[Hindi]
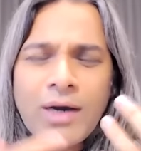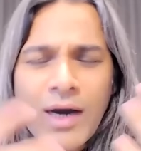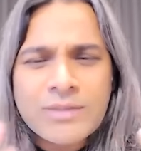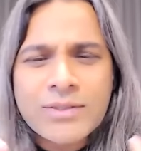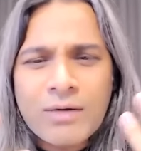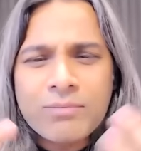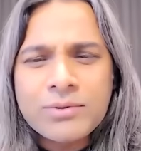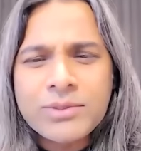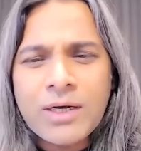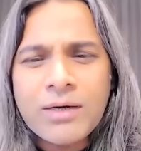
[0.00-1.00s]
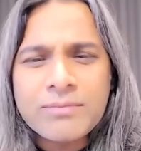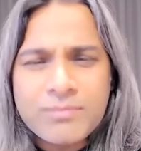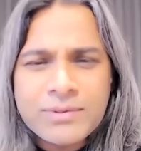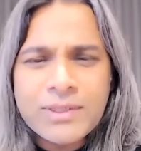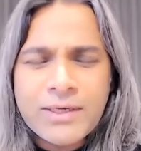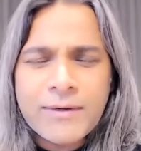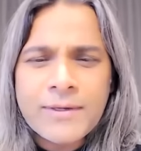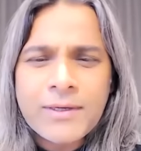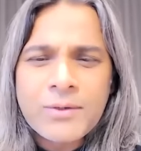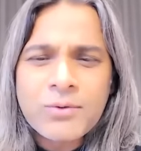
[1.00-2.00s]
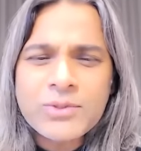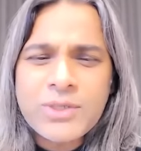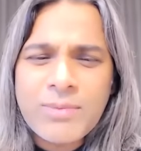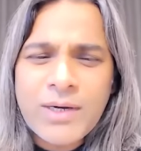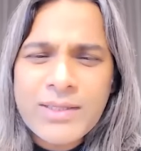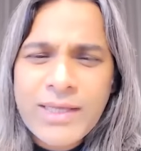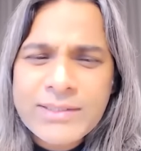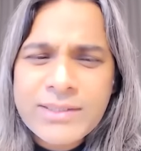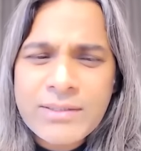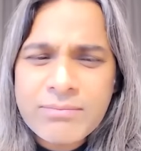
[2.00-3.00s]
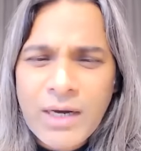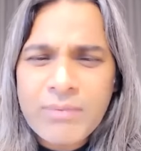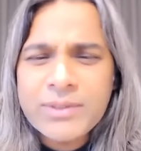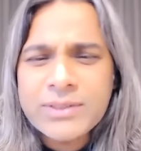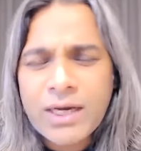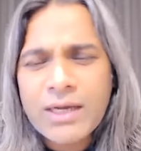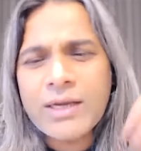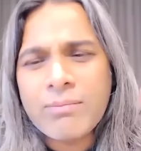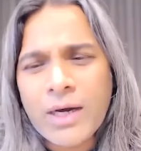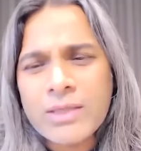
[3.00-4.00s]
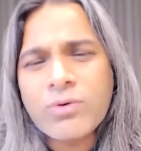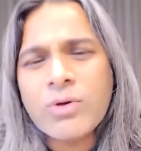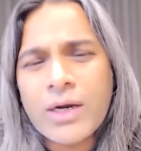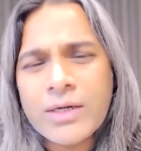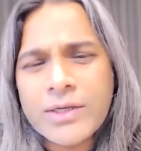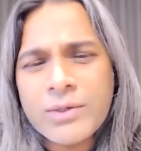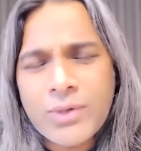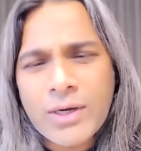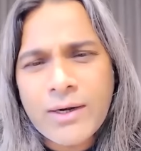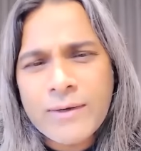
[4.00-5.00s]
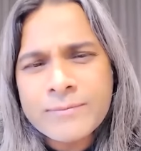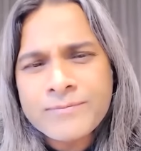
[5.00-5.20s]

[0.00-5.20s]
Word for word: हालचाल पूछा ठीक है उसके बाद ऐसे ही आपने जाहिर एक बात को कंटिन्यू करना